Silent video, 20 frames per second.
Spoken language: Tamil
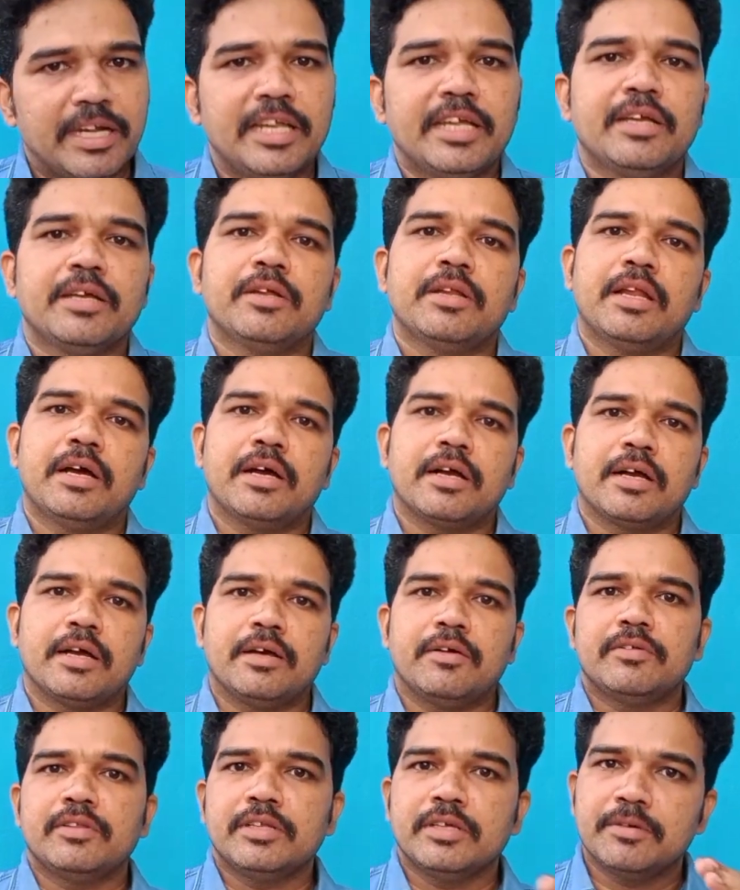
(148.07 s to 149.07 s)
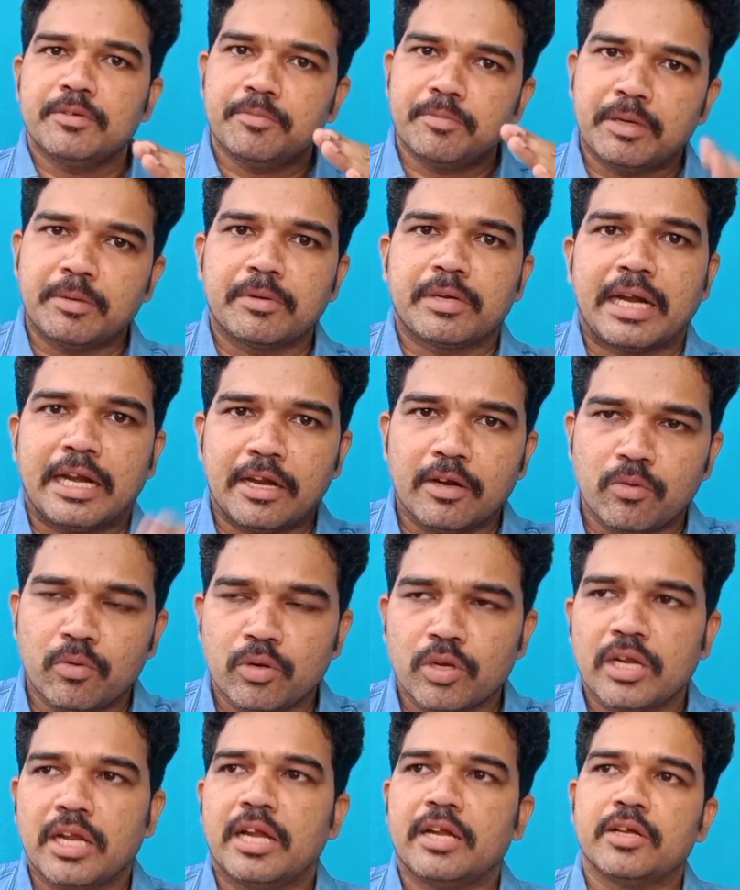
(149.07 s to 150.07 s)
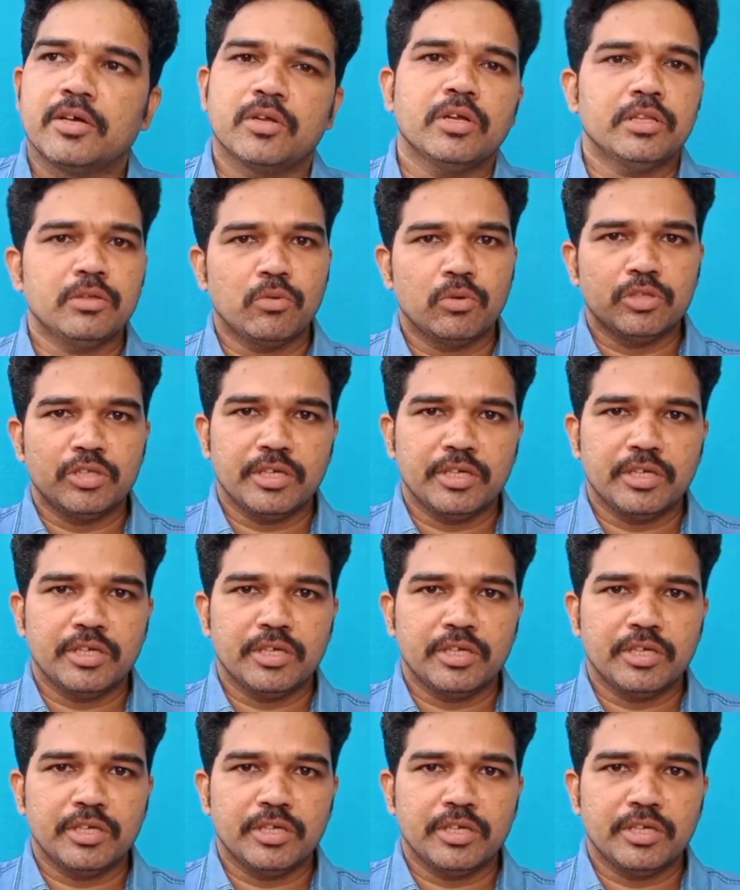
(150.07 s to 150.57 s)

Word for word: வட்டிக்கு நாங்கள் வந்து கடன் கொடுக்கலான்னு இருக்கிறோம்